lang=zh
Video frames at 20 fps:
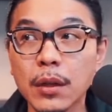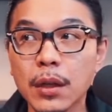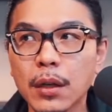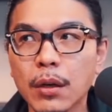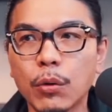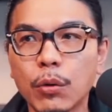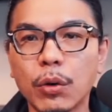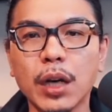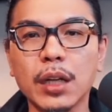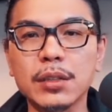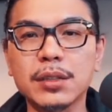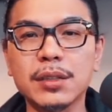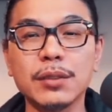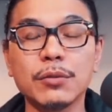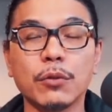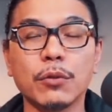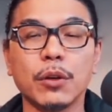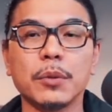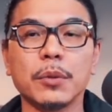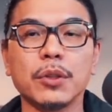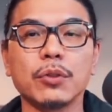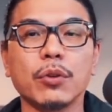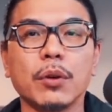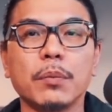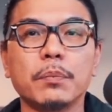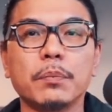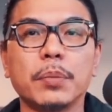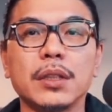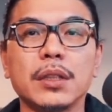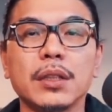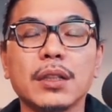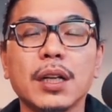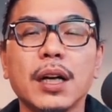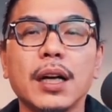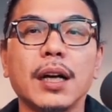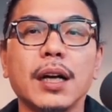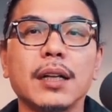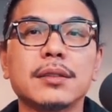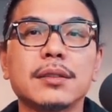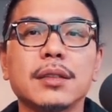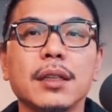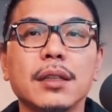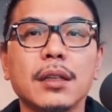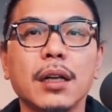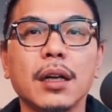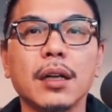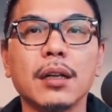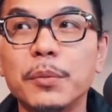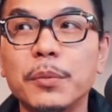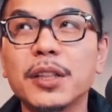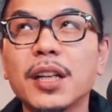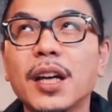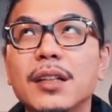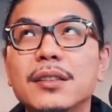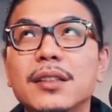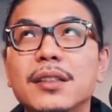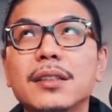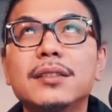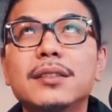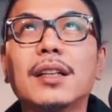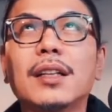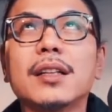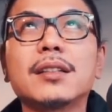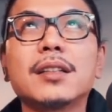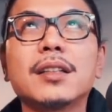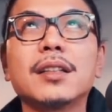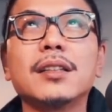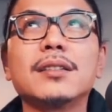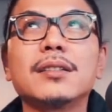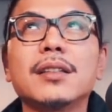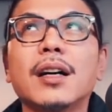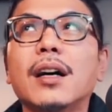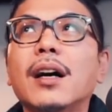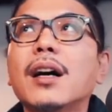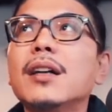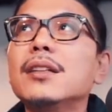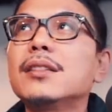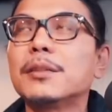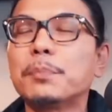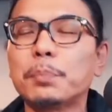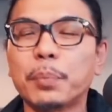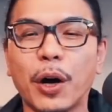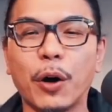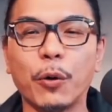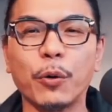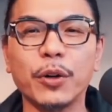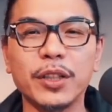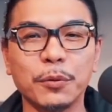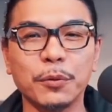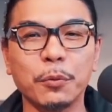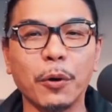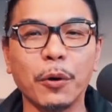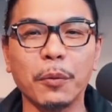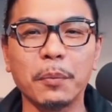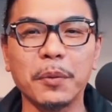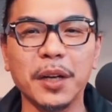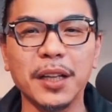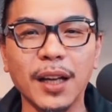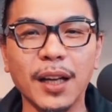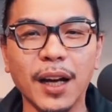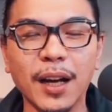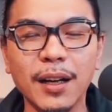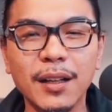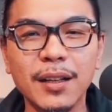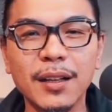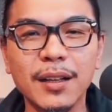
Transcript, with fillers: 我要信我们原本的太阳神啊，太阳神一直在天上，一直保卫着我们啊，